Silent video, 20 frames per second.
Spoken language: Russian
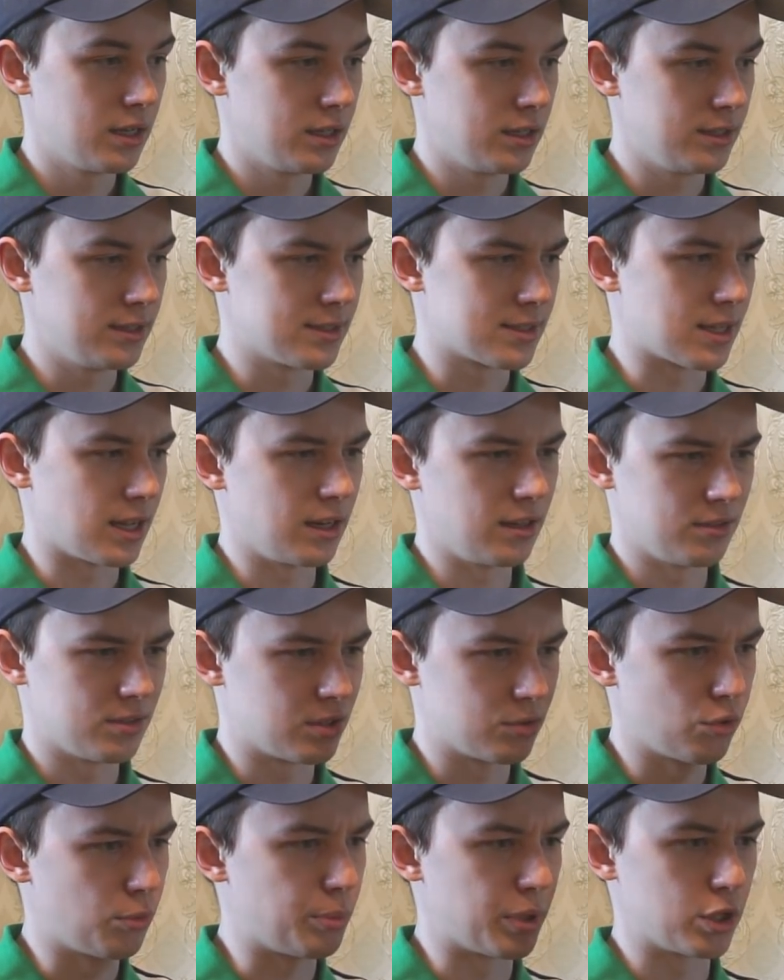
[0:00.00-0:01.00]
И, скорее
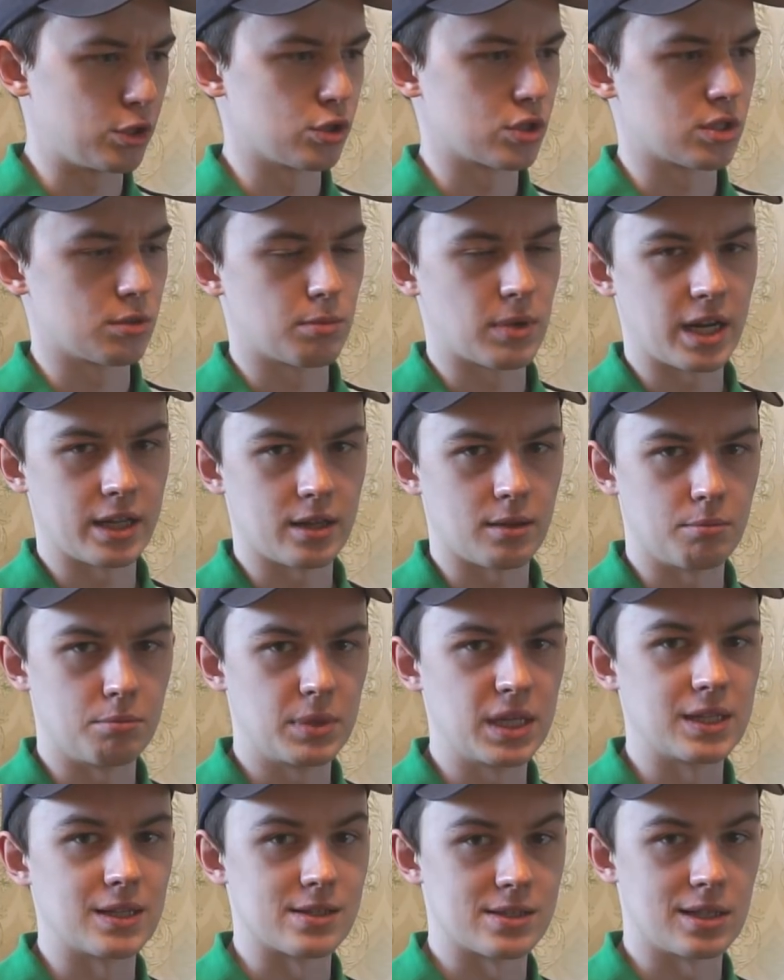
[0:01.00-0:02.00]
всего, придется брать там
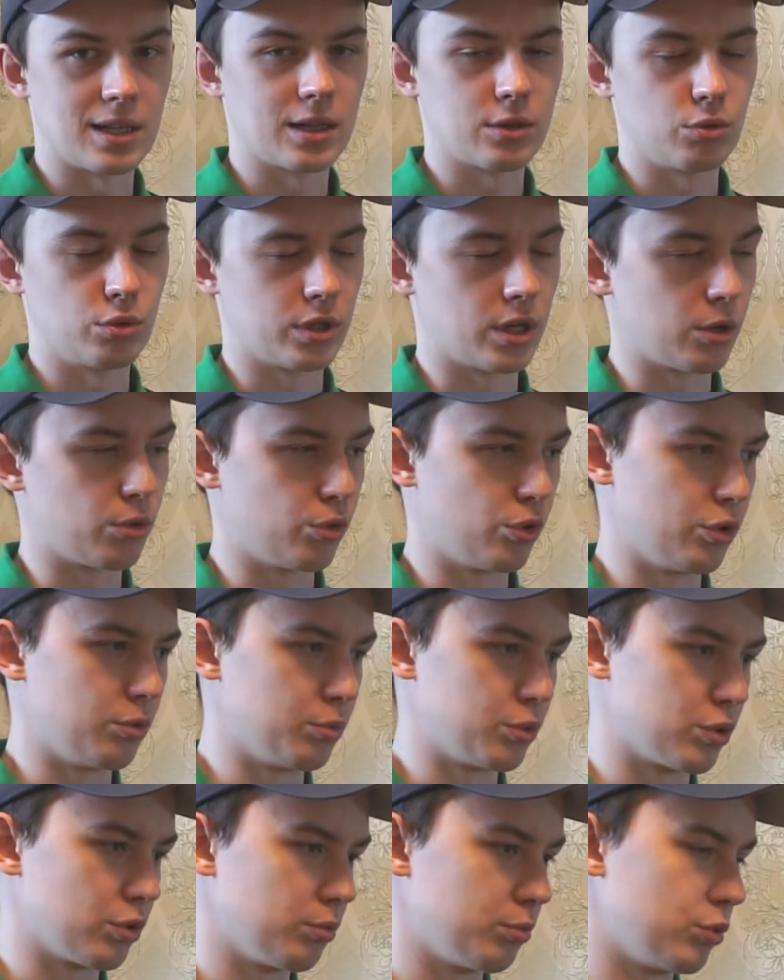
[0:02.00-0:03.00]
бело-золотой
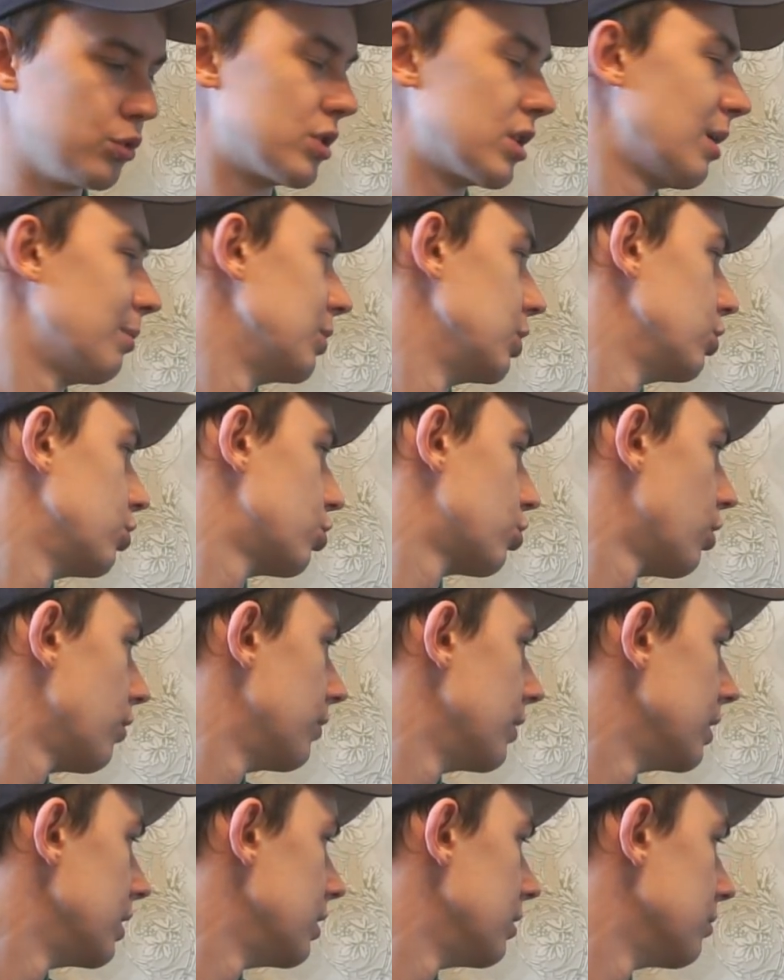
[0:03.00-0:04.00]
какой-нибудь, он будет самый
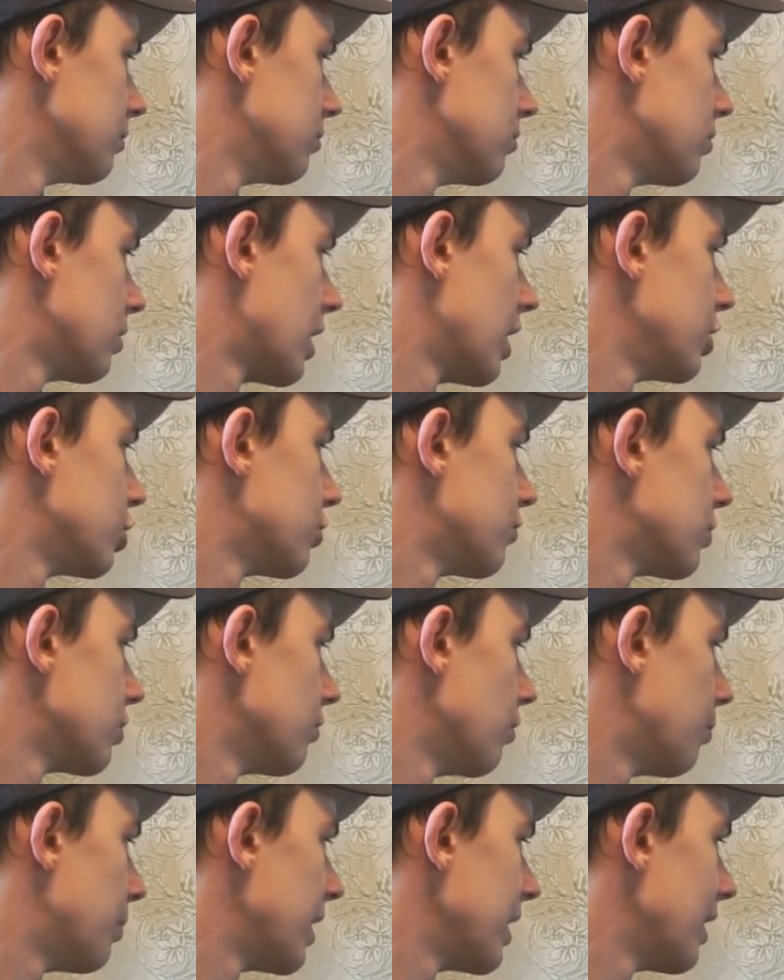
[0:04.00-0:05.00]
дешевый и раньше
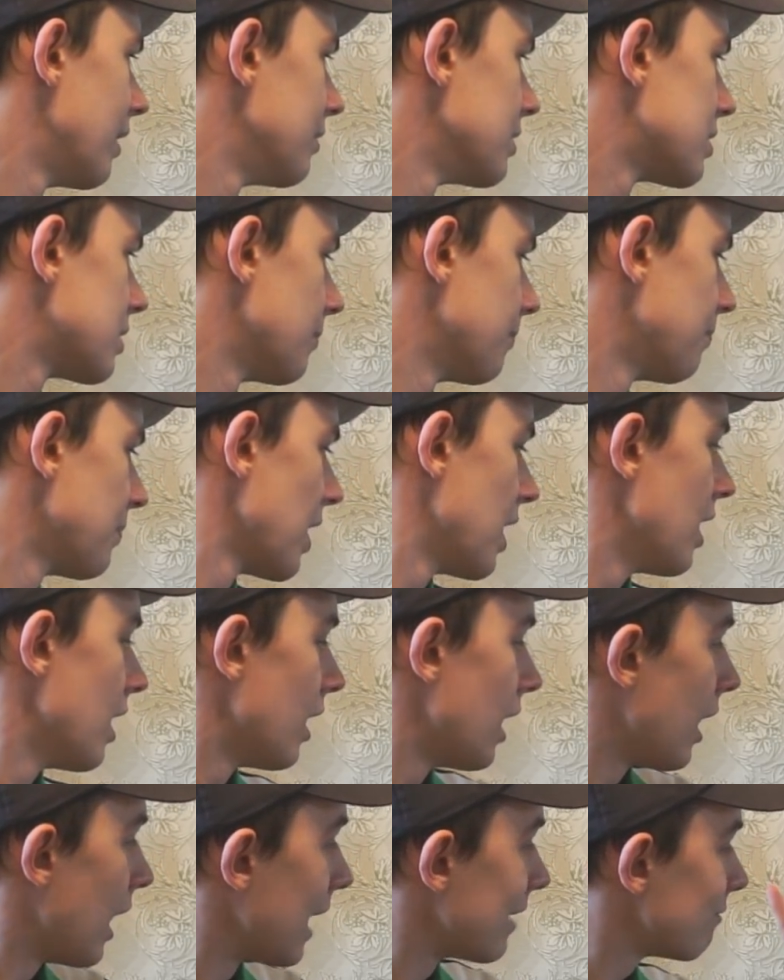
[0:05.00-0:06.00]
всего появится.
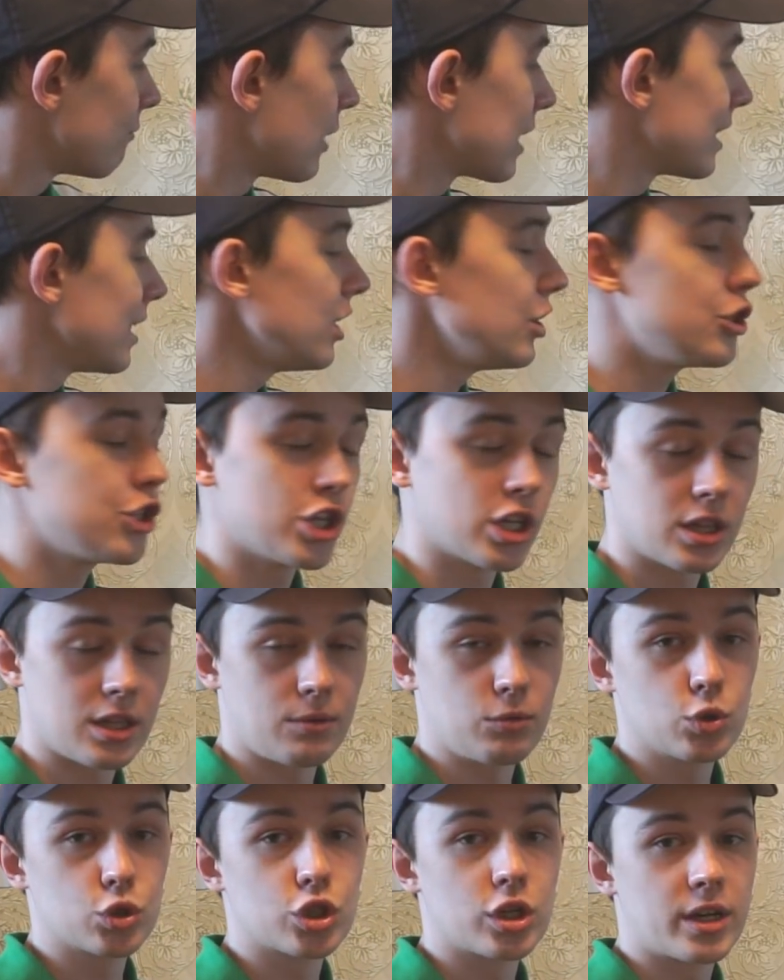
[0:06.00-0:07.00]
А в отличие от
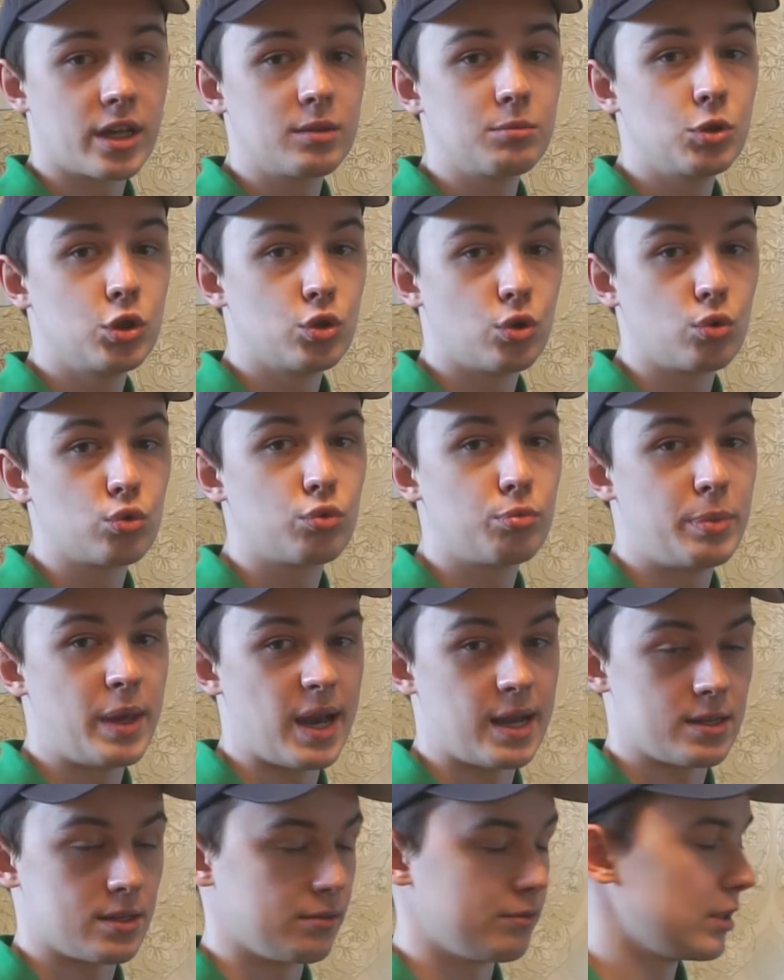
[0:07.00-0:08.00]
того же Redmi Note
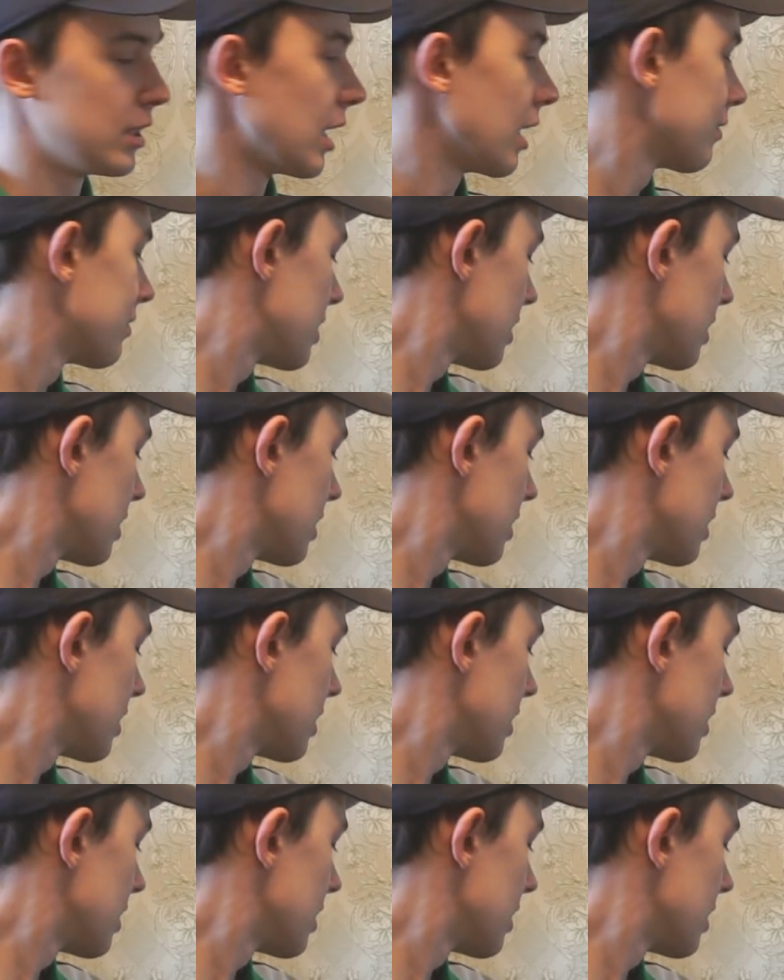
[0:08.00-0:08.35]
5, вы, как